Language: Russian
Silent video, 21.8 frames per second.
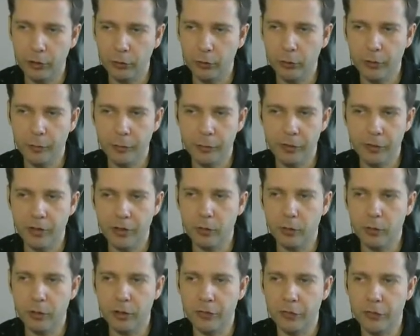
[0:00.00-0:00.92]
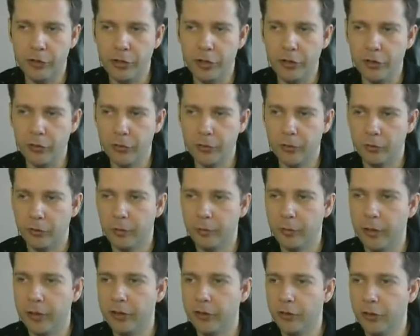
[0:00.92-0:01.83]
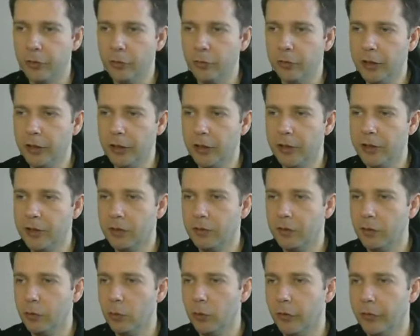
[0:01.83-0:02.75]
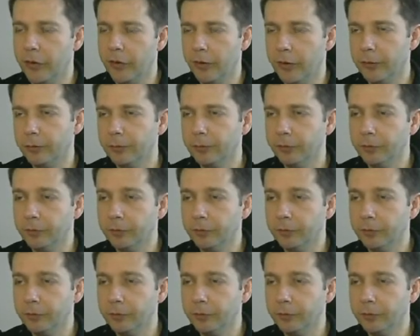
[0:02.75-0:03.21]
Кто-то писал у нас в чате, что ребята, жду до красного уровня.